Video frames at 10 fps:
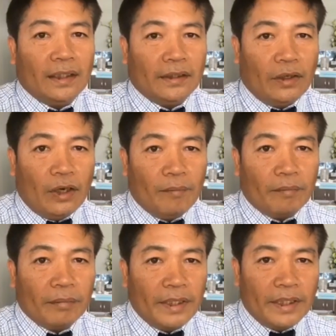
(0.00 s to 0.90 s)
ยอม
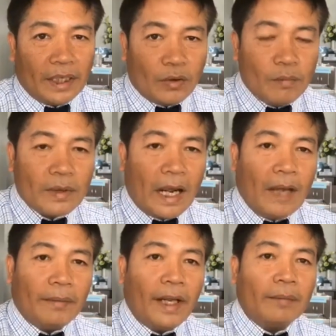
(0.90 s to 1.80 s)
ที่จะก้มกรา
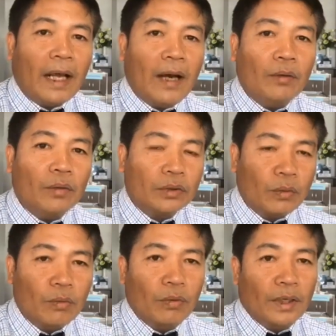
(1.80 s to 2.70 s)
บแทบเท้าลุงตู่